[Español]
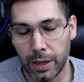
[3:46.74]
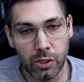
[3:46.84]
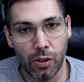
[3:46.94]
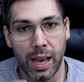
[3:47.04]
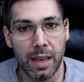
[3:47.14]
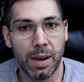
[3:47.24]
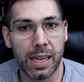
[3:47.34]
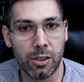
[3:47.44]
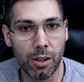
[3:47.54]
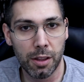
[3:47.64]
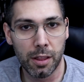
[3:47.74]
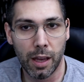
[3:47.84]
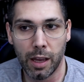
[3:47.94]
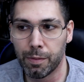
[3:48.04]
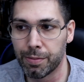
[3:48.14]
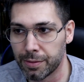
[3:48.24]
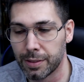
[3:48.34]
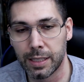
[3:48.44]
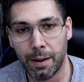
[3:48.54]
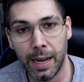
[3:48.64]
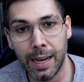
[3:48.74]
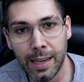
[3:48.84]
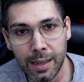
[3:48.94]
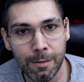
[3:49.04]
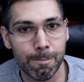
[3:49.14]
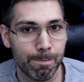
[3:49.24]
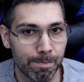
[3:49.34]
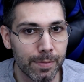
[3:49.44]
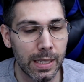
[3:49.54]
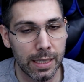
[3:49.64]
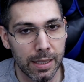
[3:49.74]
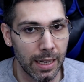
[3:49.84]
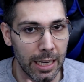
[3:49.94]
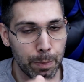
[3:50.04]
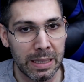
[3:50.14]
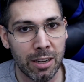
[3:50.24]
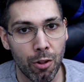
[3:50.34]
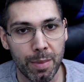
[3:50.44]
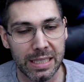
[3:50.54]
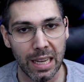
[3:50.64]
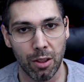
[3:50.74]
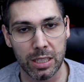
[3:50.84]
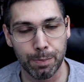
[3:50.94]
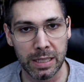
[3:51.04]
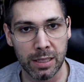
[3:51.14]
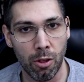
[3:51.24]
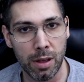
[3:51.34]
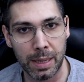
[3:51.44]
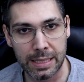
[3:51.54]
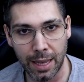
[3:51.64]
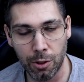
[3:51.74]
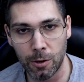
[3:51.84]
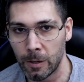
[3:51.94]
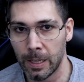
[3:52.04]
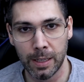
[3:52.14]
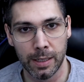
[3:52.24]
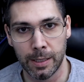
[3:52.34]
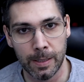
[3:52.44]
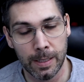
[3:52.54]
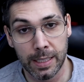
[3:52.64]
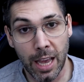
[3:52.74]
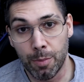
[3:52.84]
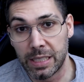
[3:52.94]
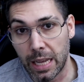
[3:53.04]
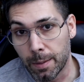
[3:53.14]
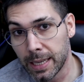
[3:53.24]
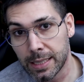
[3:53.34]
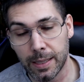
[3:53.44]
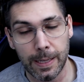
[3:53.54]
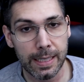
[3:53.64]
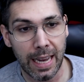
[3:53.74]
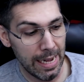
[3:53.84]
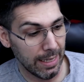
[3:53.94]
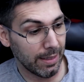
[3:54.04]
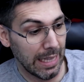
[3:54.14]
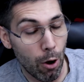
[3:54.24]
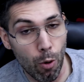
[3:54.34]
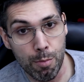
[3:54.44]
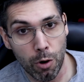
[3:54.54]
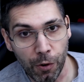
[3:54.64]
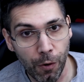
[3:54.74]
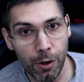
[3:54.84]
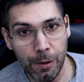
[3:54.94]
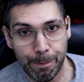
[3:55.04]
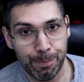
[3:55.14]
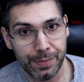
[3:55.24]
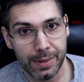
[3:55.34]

Por eso ya ahí Majito dice, chaval, has pensado demasiado, has pensado demasiado, ya no me sirves, ya te hago amorfo